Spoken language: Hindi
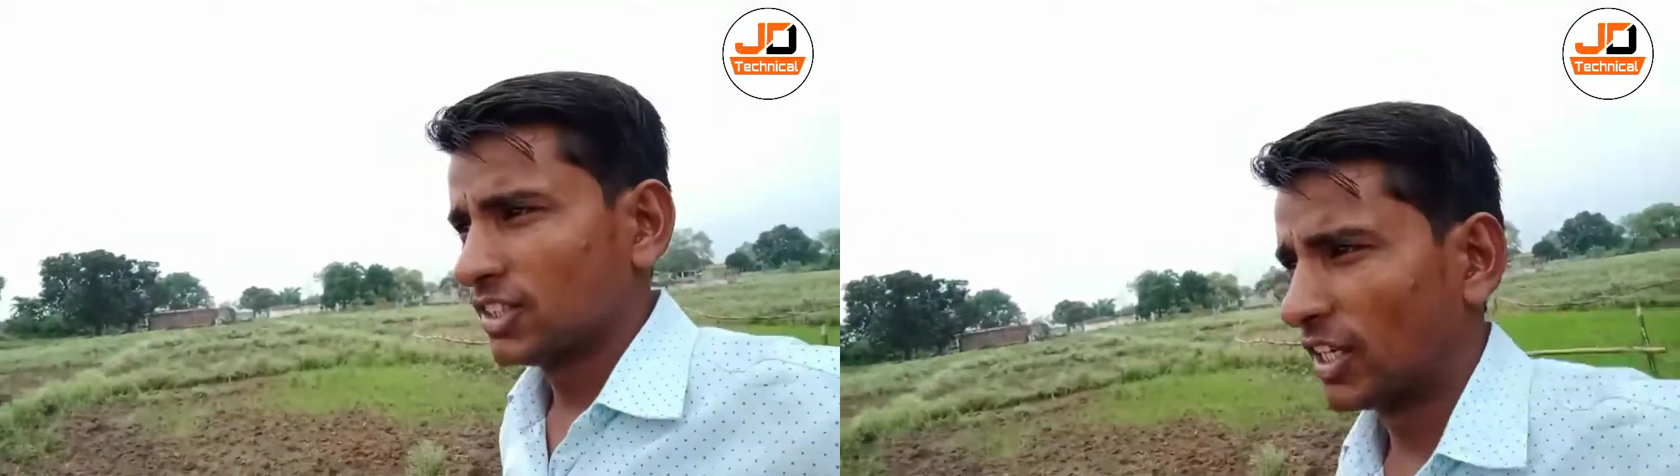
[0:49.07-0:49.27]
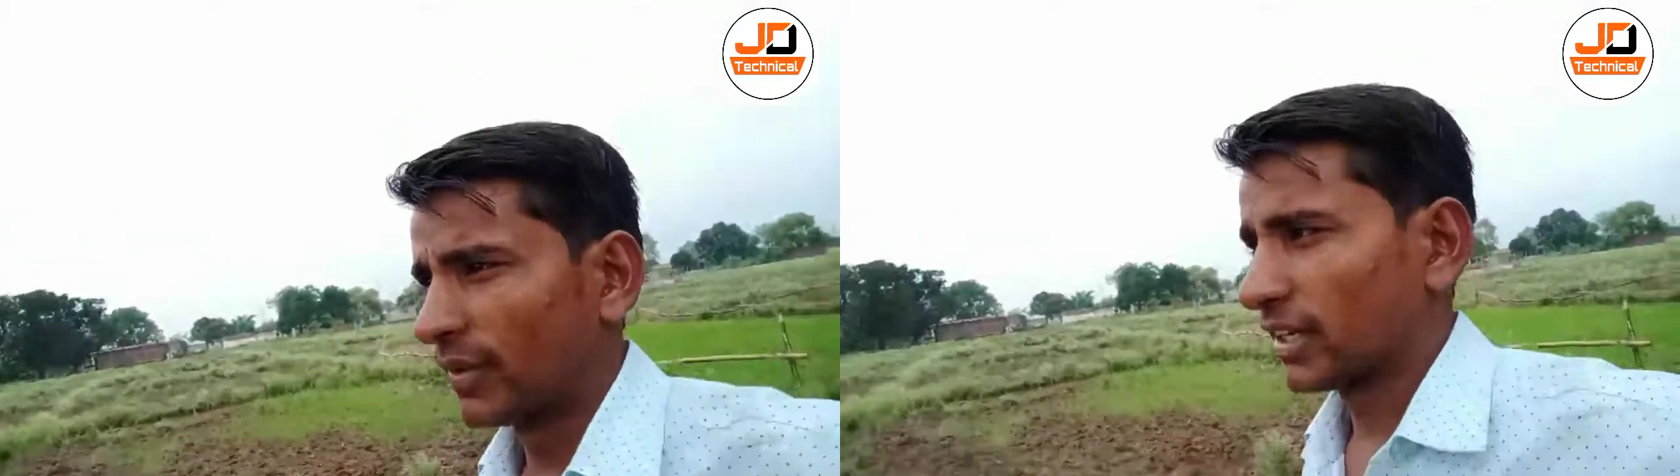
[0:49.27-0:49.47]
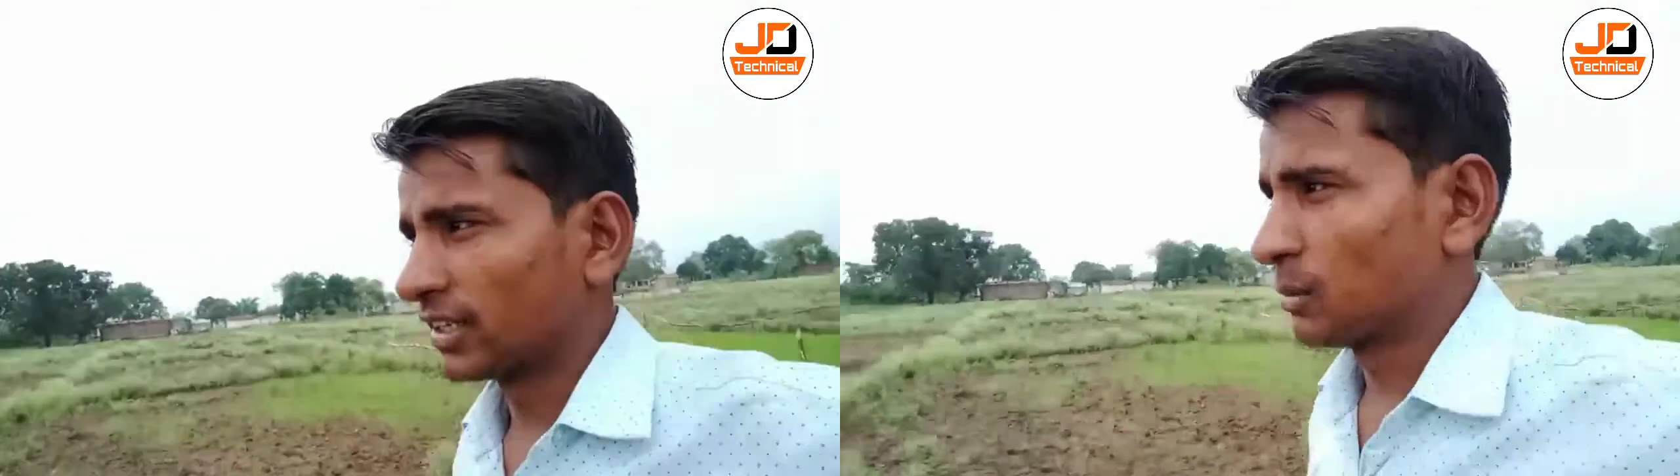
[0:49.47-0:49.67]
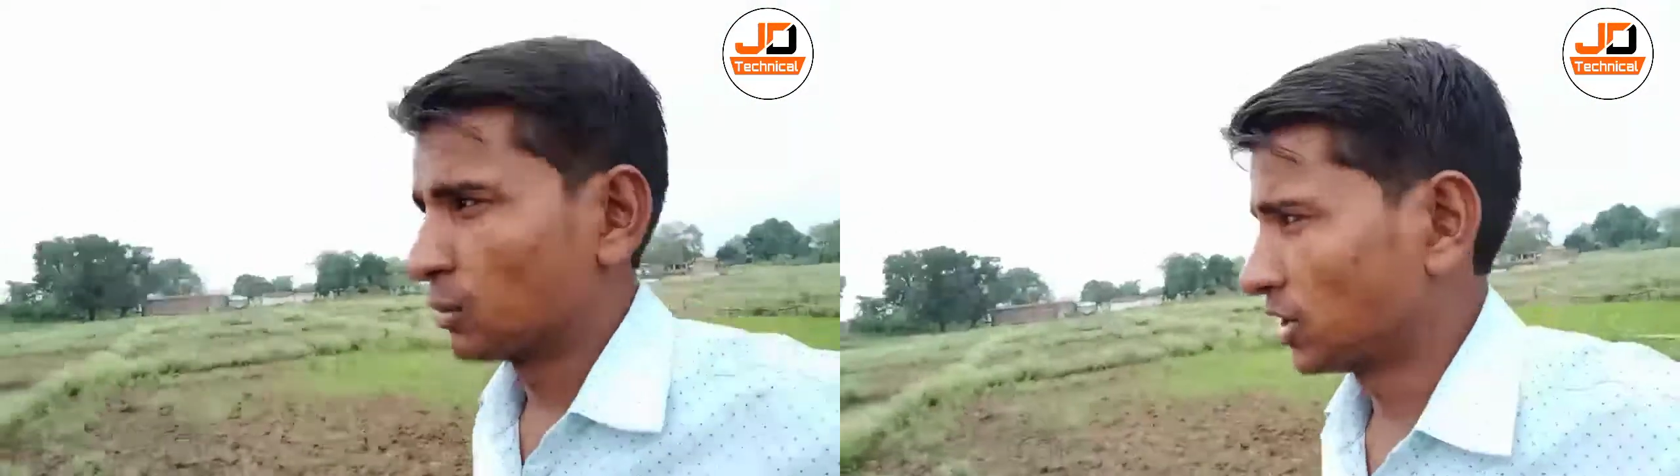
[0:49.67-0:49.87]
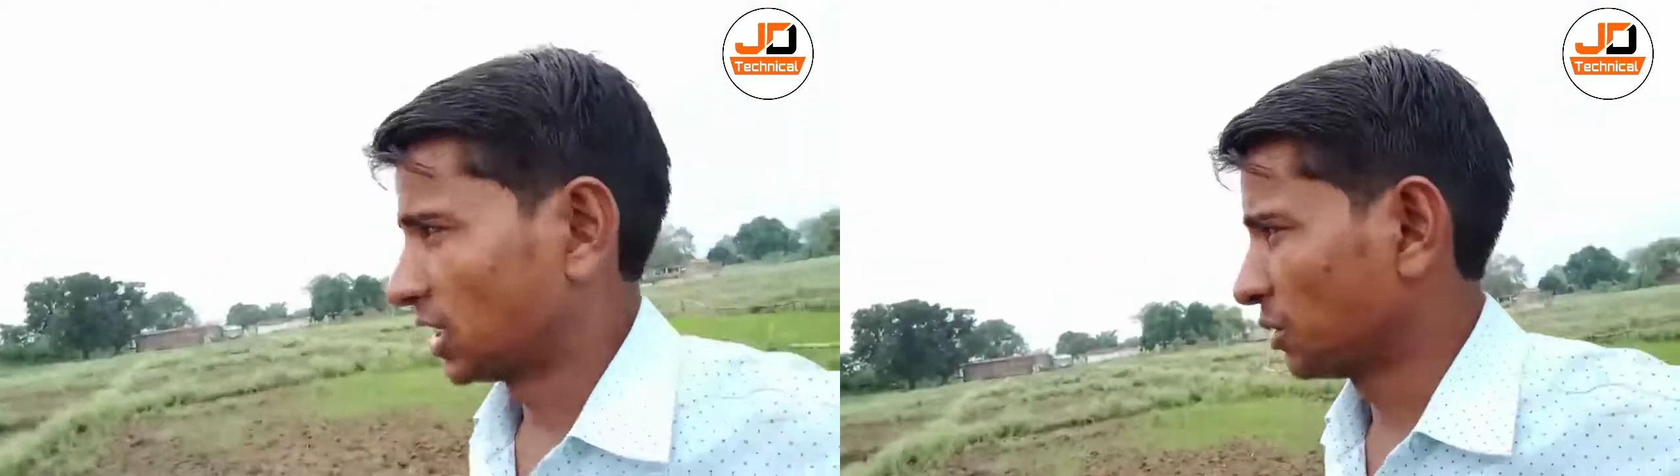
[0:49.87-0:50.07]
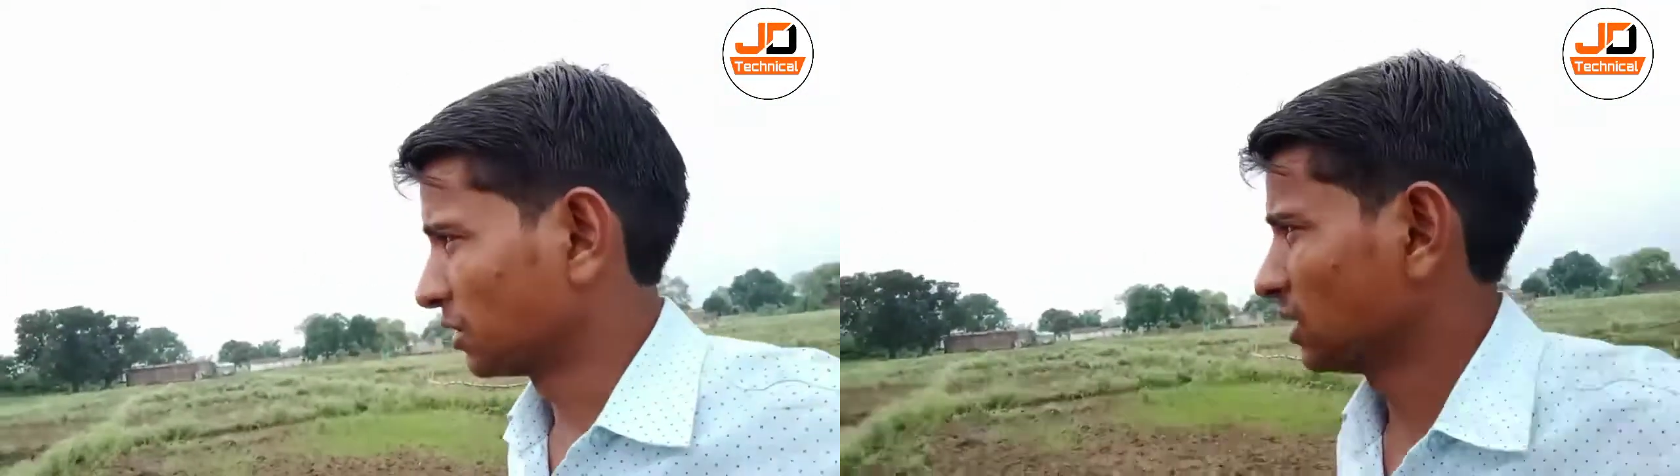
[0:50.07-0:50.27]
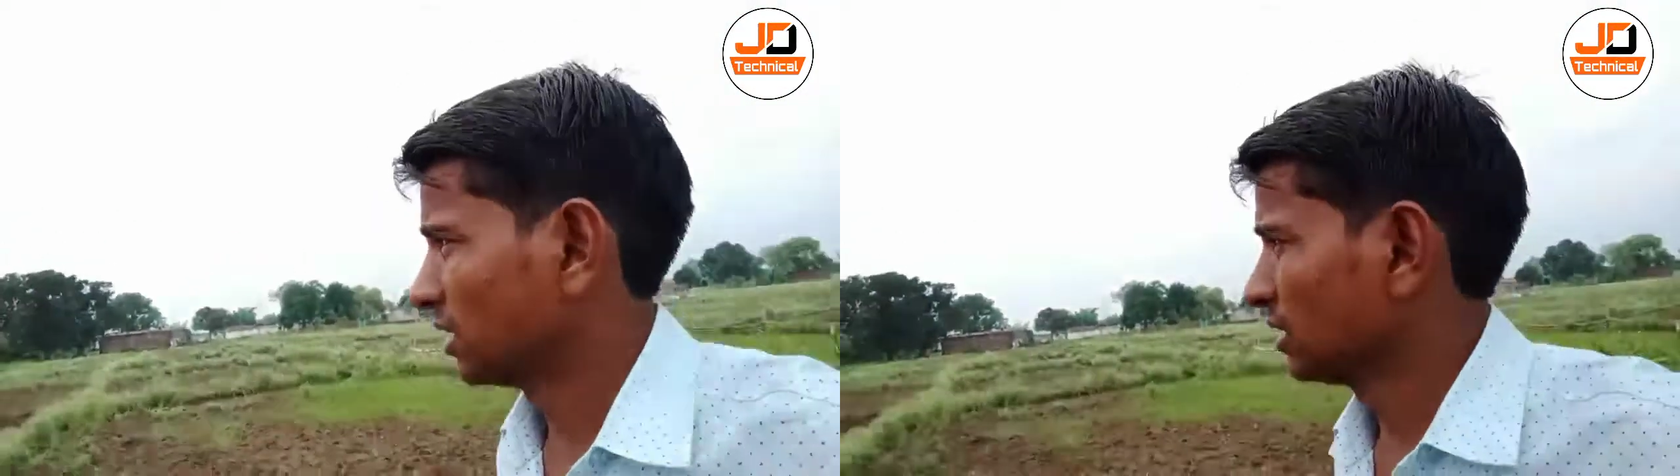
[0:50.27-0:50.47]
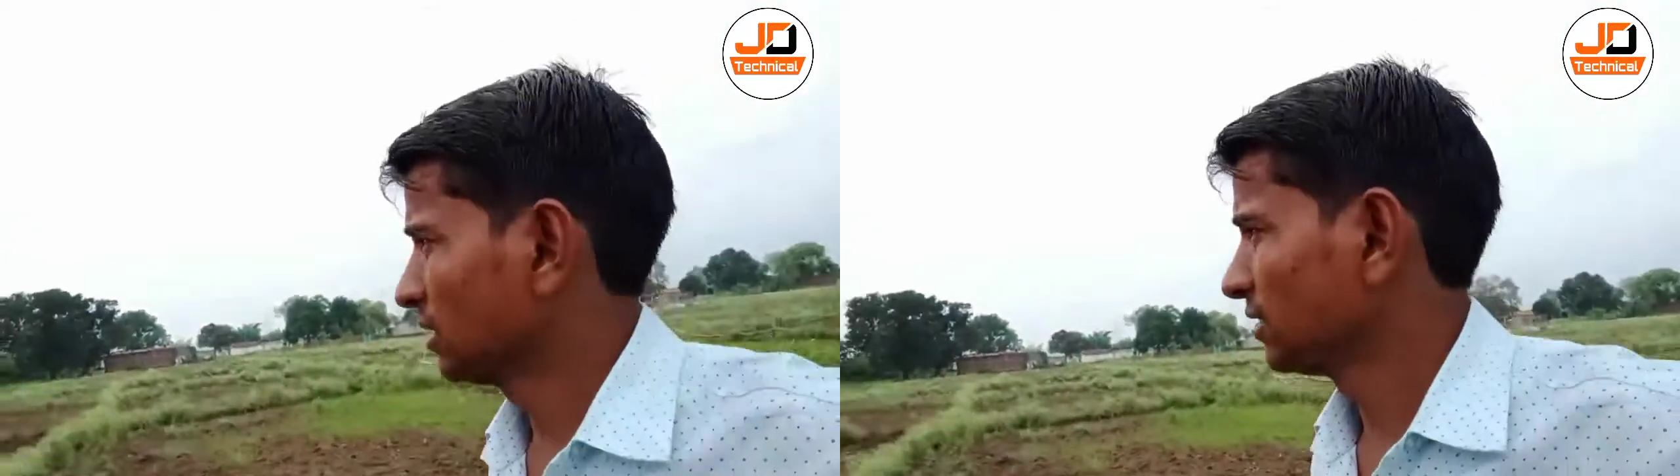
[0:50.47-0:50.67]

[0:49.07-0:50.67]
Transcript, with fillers: चावल की खेती बहुत ज़्यादा होती है